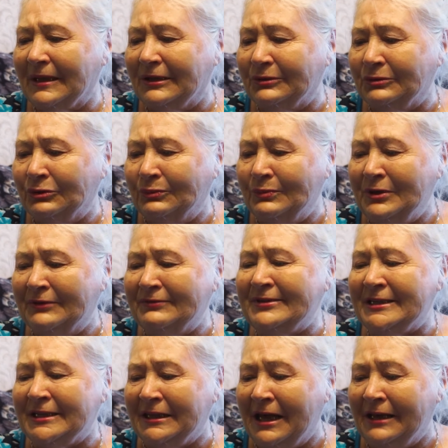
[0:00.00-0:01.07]
Но мне
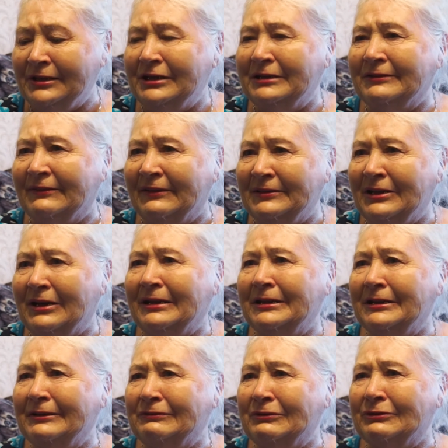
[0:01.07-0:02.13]
всегда не хватало
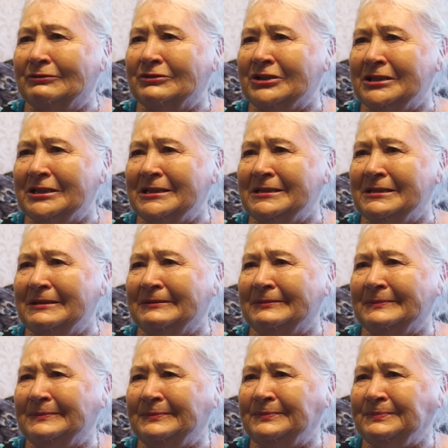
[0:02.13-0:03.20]
его в жизни.